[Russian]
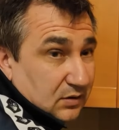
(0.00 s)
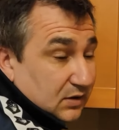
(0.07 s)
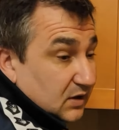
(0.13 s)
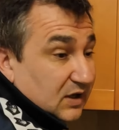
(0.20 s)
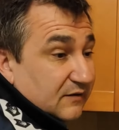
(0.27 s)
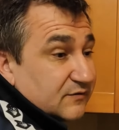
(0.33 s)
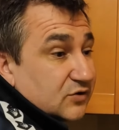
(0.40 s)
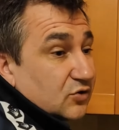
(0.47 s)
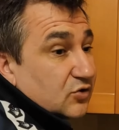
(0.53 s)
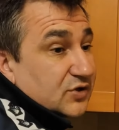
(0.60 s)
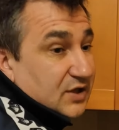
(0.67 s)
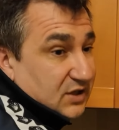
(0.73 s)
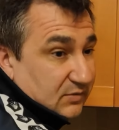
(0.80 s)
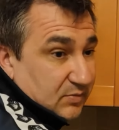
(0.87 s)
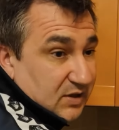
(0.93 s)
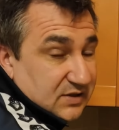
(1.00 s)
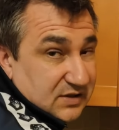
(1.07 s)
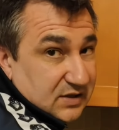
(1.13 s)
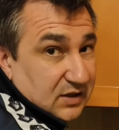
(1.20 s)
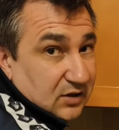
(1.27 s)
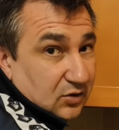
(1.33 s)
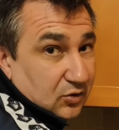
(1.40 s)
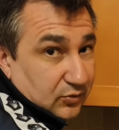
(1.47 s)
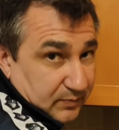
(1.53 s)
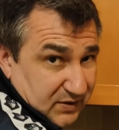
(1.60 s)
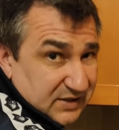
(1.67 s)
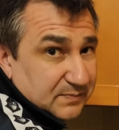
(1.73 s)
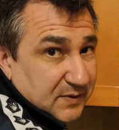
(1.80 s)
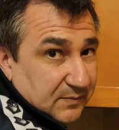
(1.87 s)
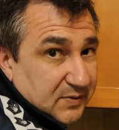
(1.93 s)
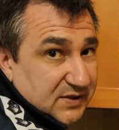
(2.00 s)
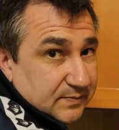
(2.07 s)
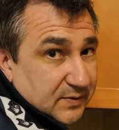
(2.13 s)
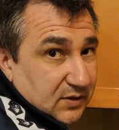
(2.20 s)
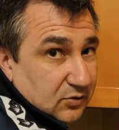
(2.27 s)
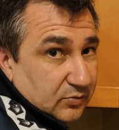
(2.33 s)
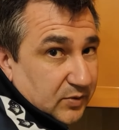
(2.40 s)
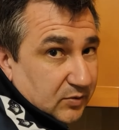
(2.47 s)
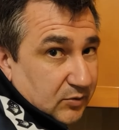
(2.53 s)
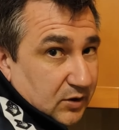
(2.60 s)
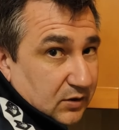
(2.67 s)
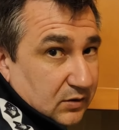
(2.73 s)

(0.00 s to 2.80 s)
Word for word: Я все за тебя сделаю. Поспи, поспи, любимая.